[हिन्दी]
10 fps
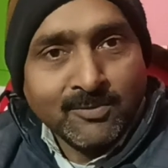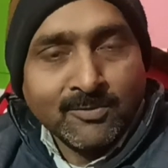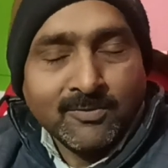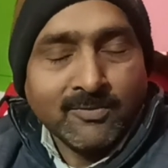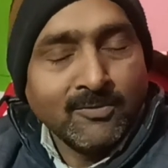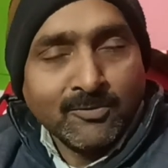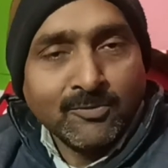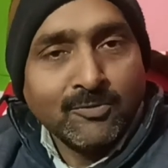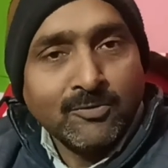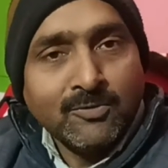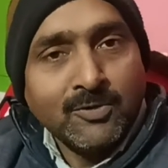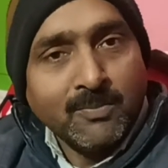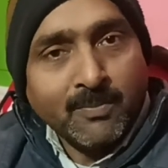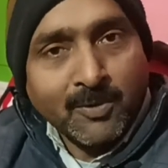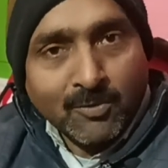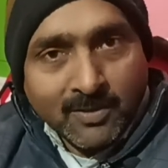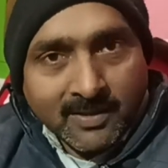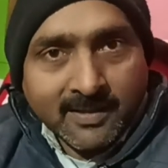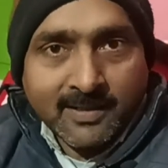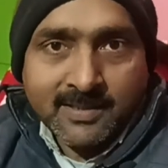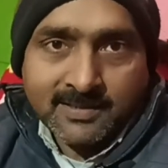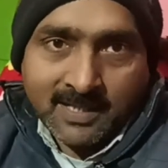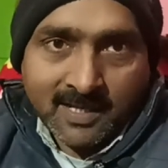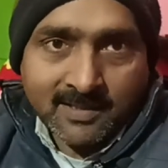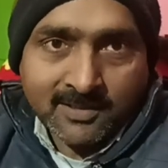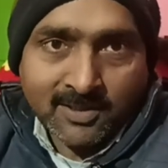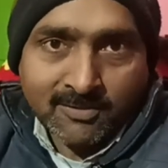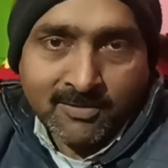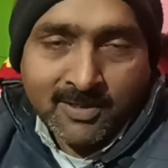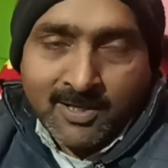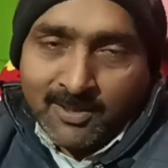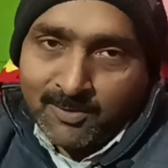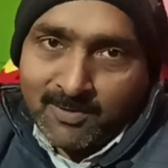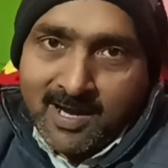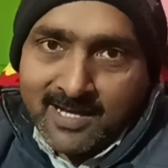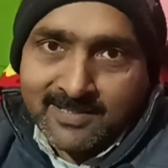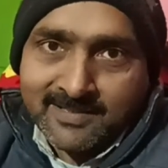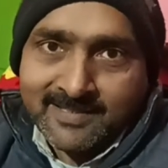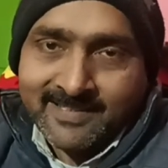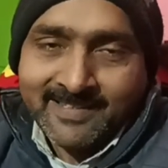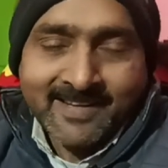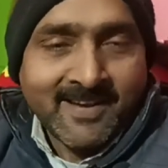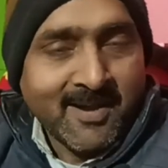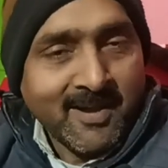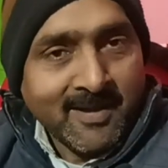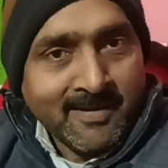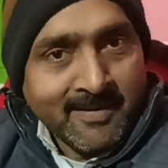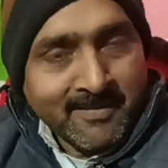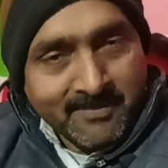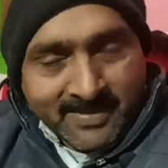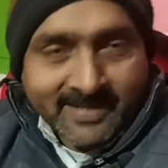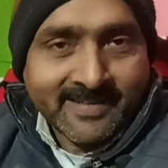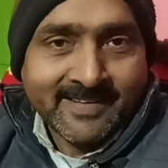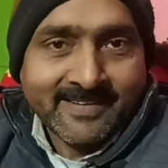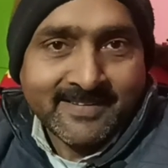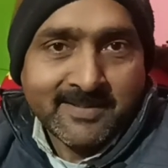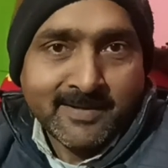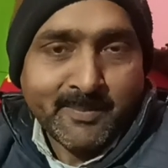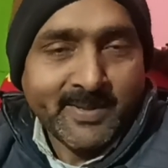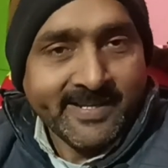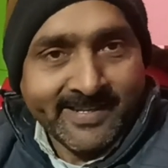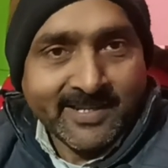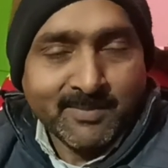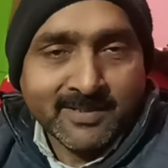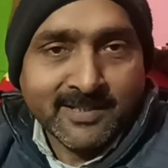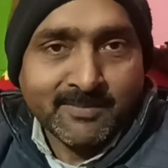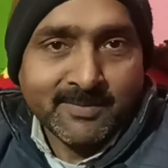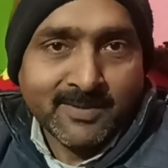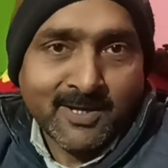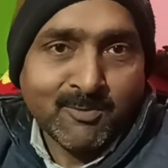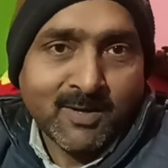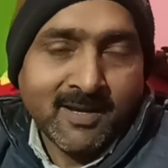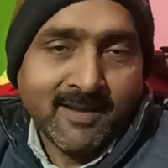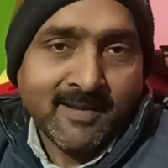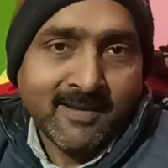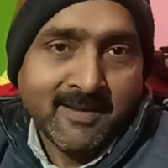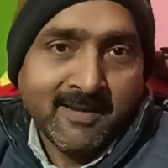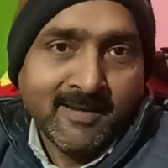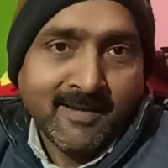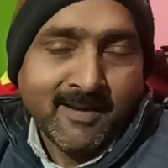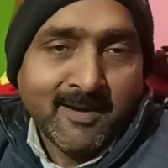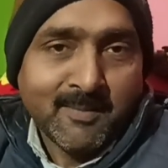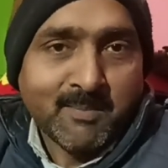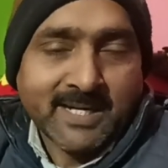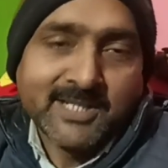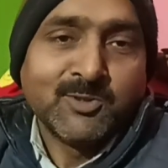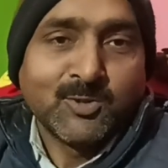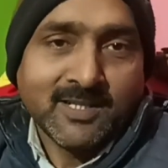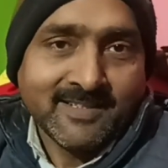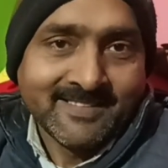दोनों लोगों को प्रयोग करने के लिए सलाह देता हूं तो आज मेरे घर मिट्टी के बर्तन में बना हुआ है बाटी चोखा